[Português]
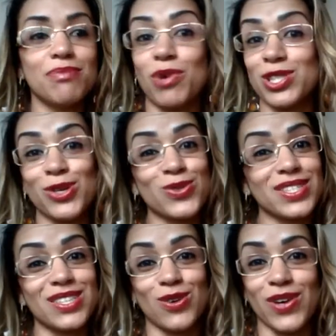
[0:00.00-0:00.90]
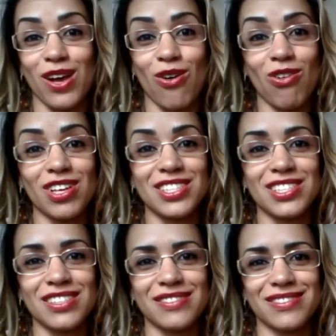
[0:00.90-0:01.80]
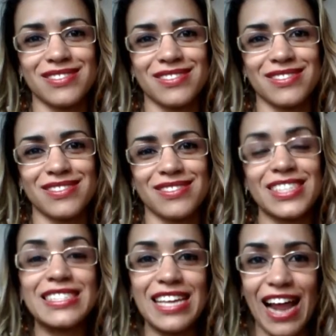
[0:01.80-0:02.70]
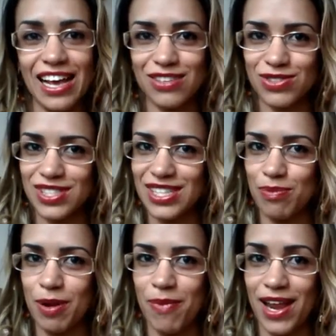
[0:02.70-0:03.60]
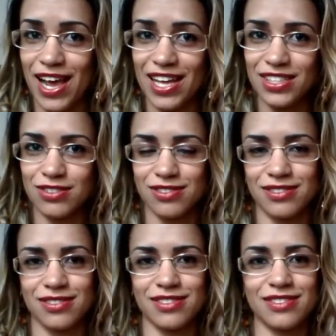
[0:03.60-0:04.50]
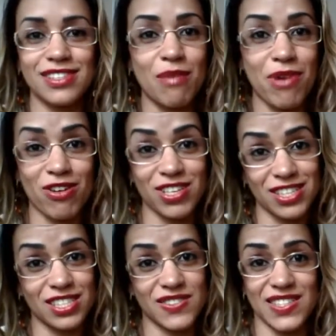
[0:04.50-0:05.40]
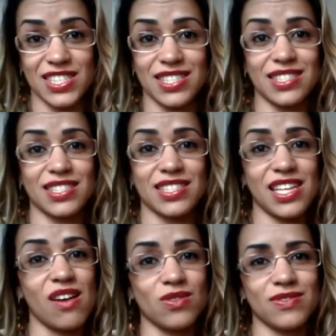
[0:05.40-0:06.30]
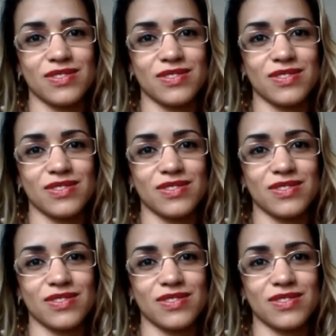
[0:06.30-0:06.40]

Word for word: pode acontecer qualquer coisa. E será que você está preparado? Na maioria das vezes, não.